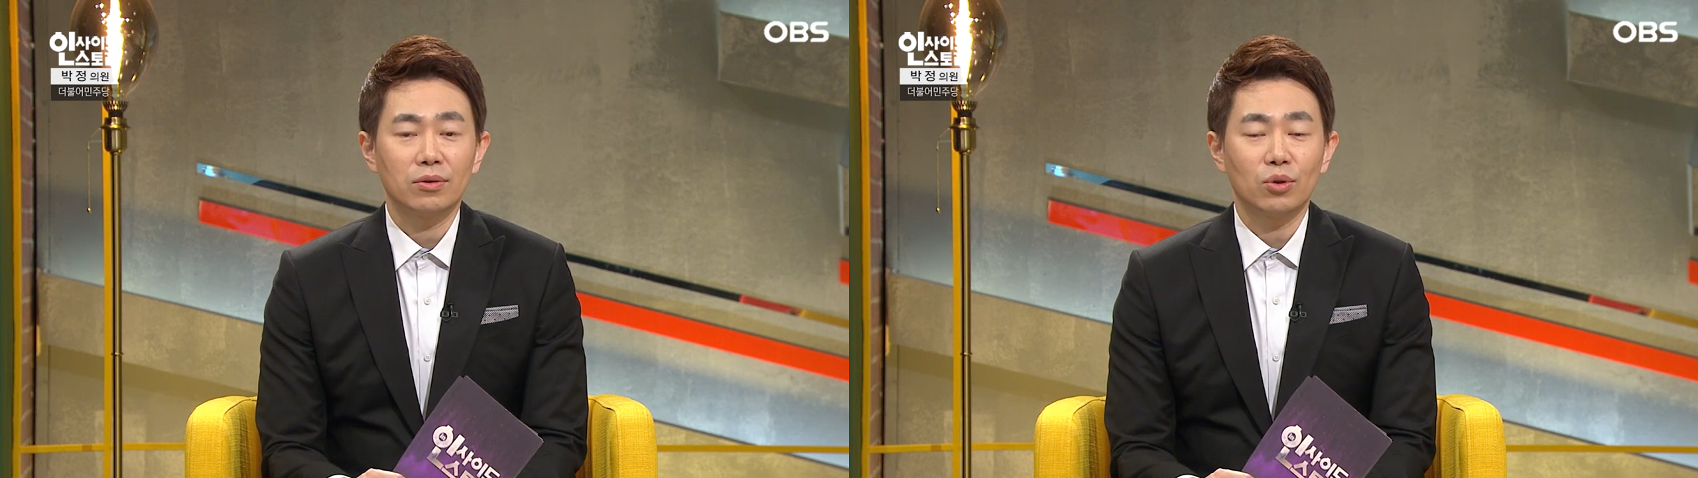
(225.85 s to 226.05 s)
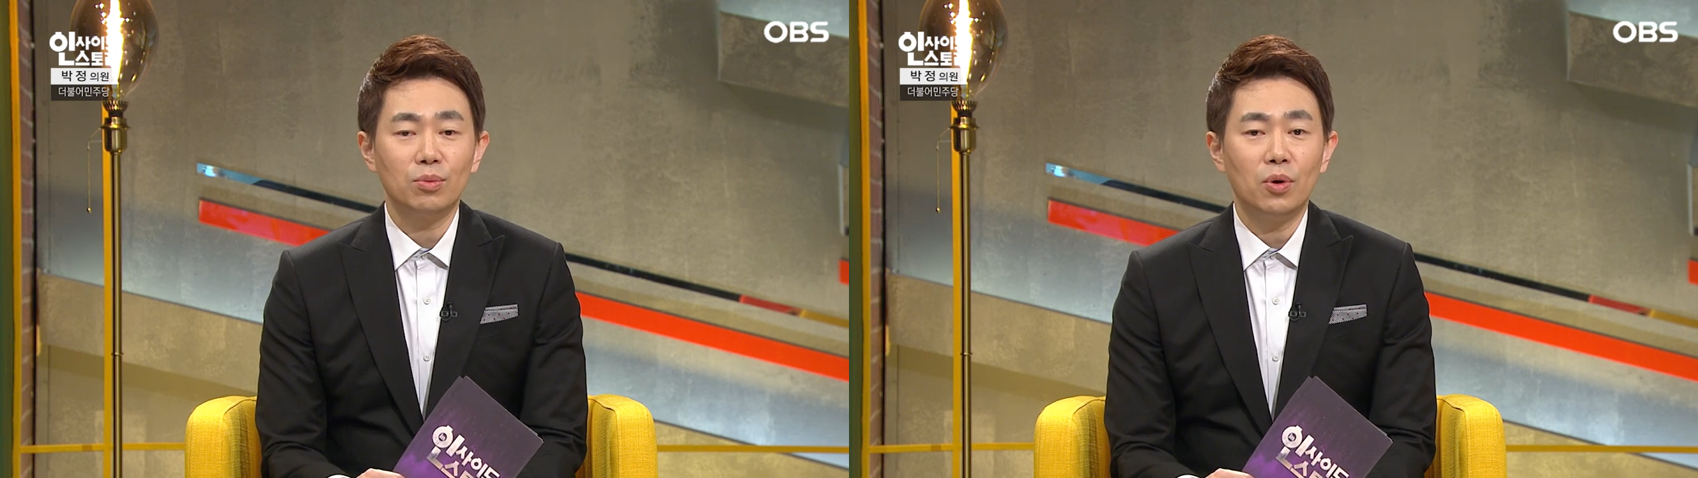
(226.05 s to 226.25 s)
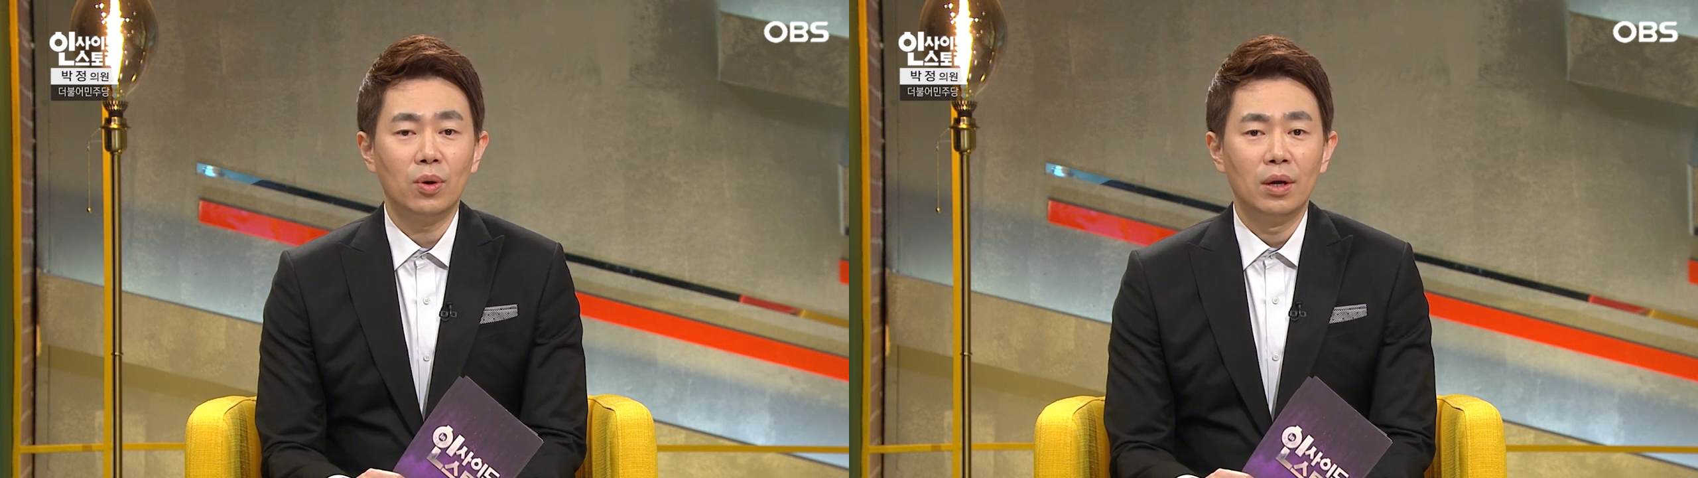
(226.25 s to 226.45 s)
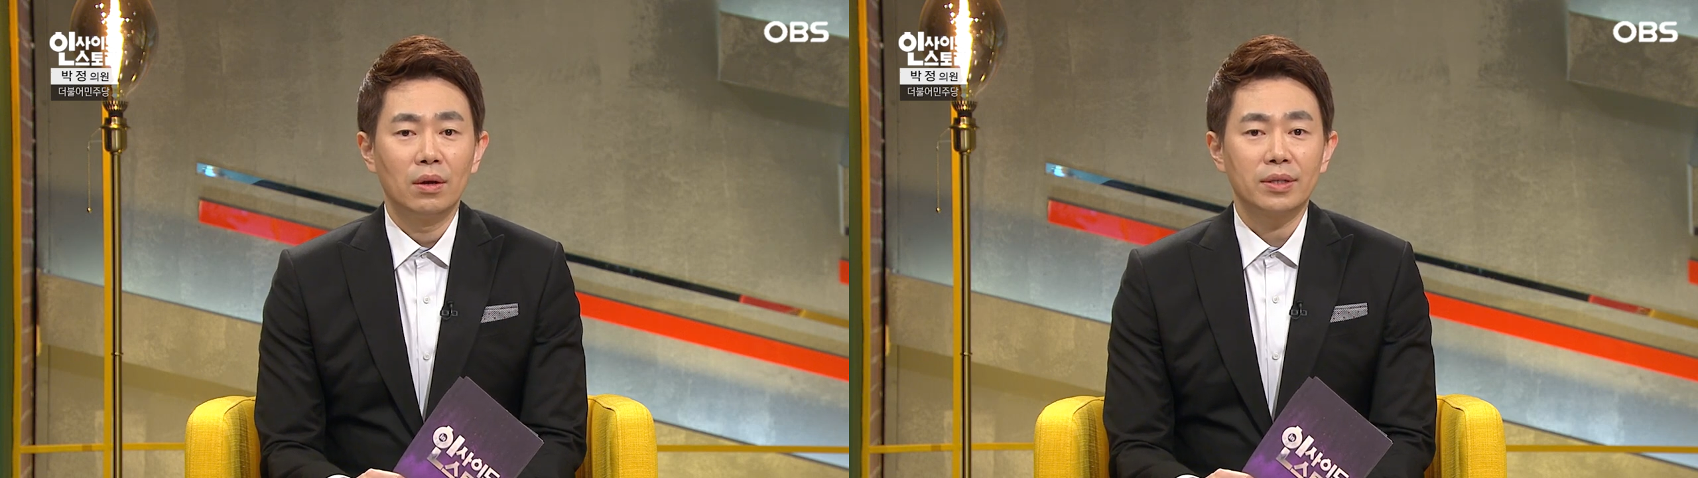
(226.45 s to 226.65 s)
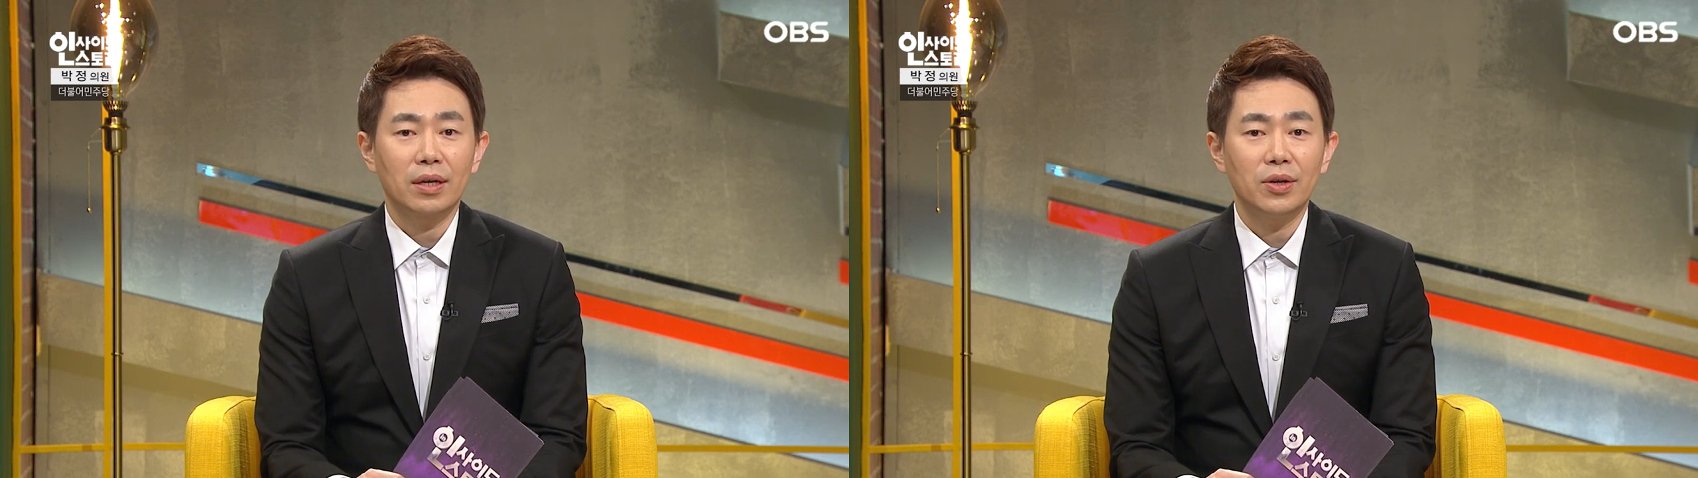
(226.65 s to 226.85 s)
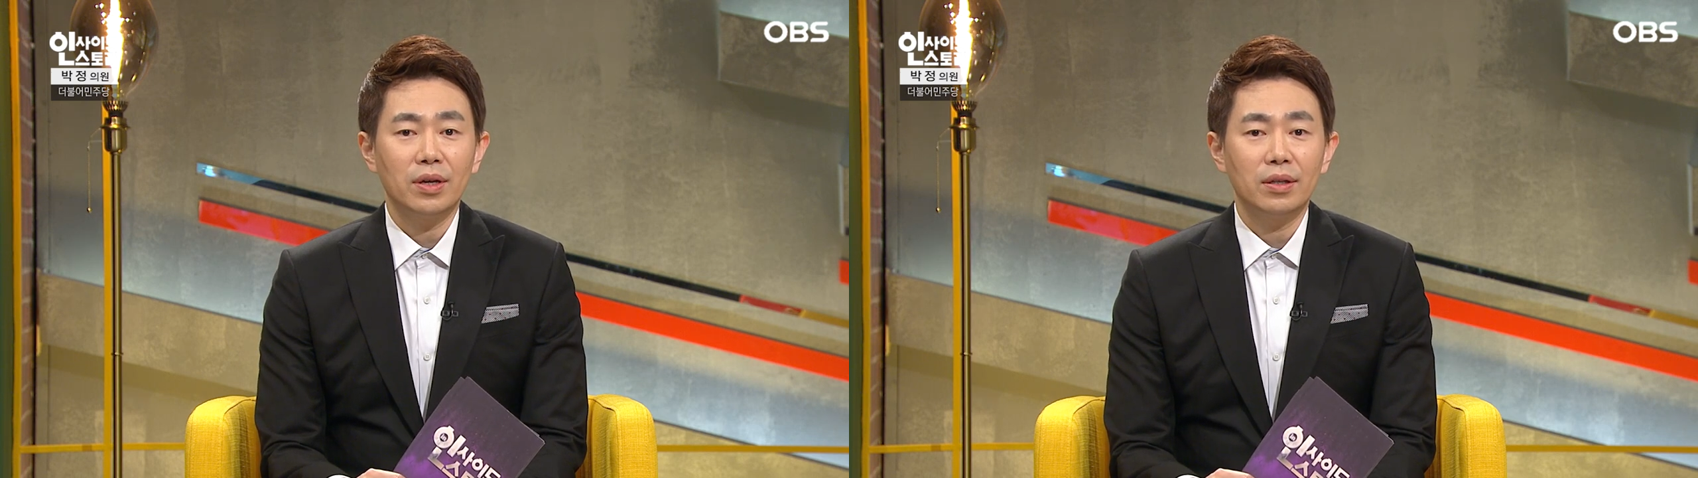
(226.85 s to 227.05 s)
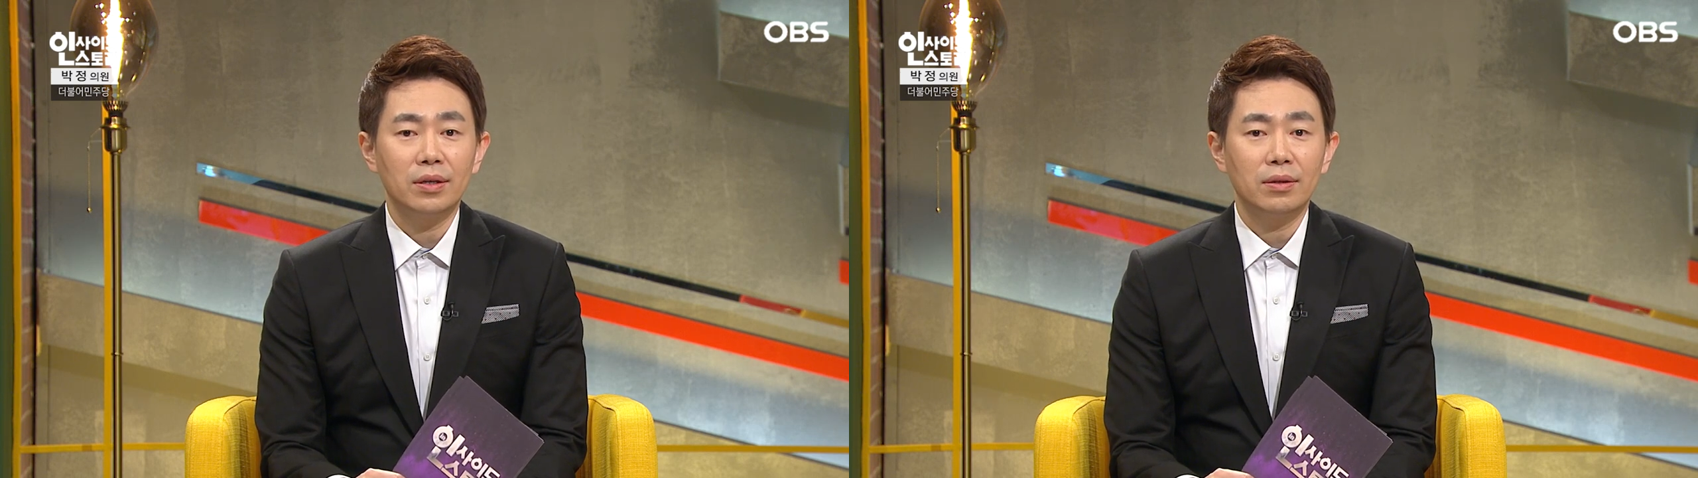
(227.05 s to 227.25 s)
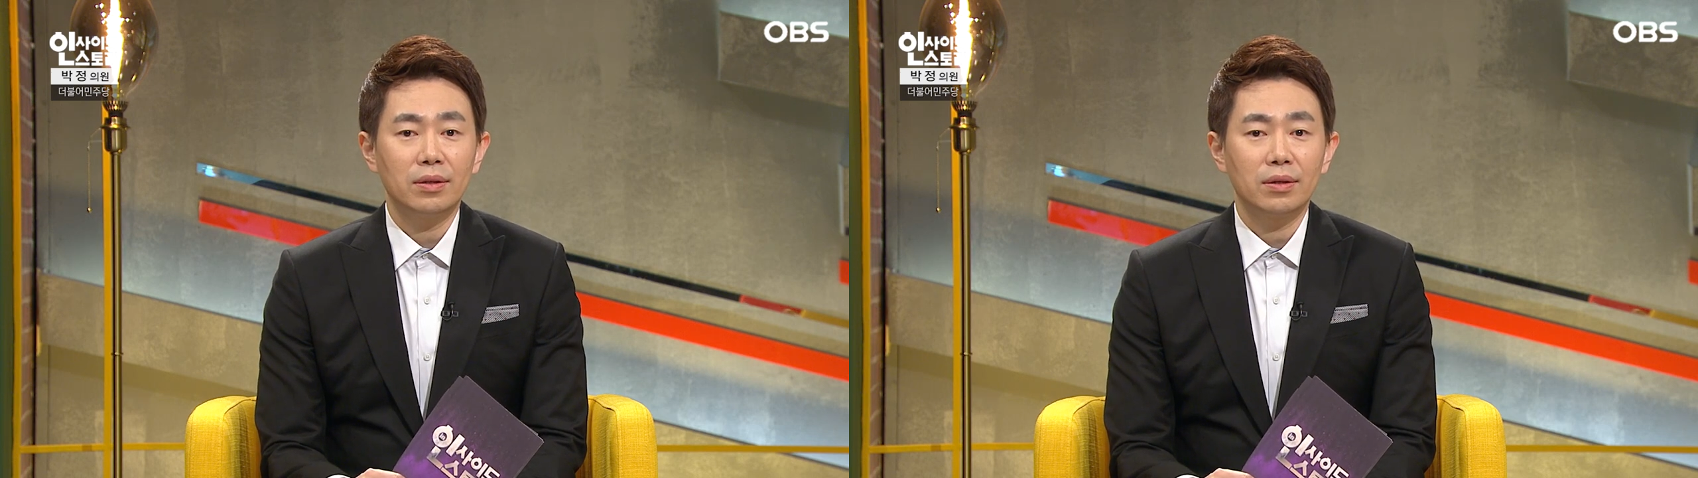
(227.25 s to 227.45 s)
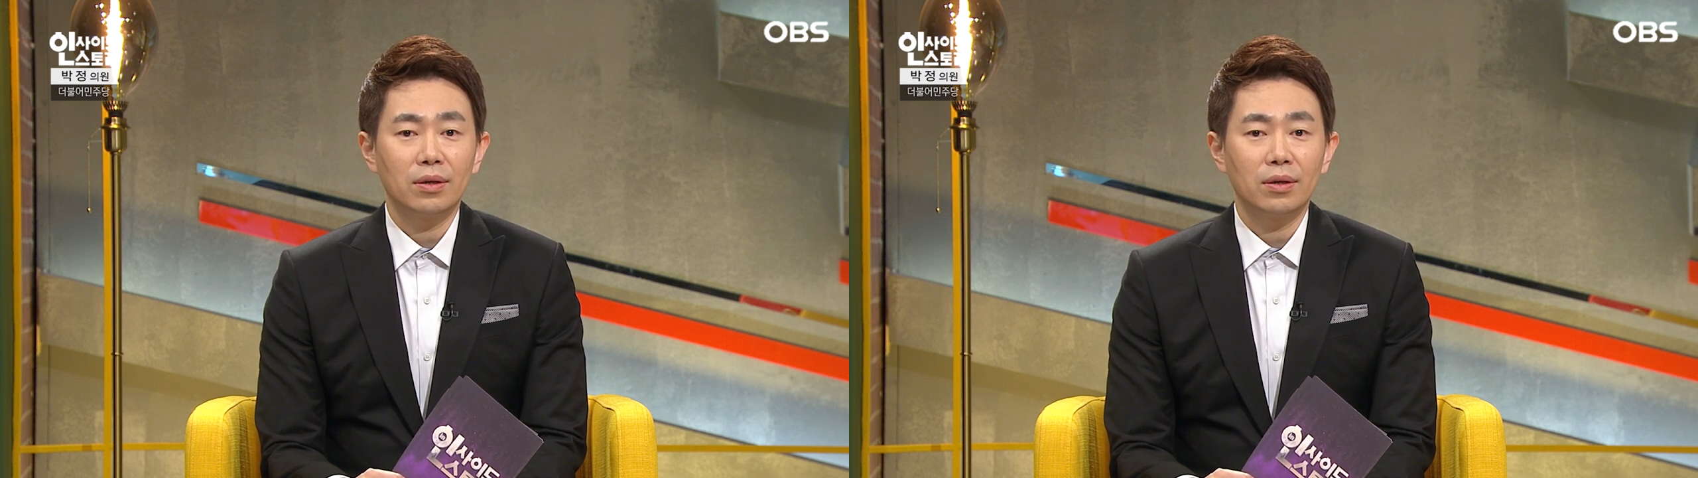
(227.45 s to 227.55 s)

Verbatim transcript: 저도 뭐 작년에는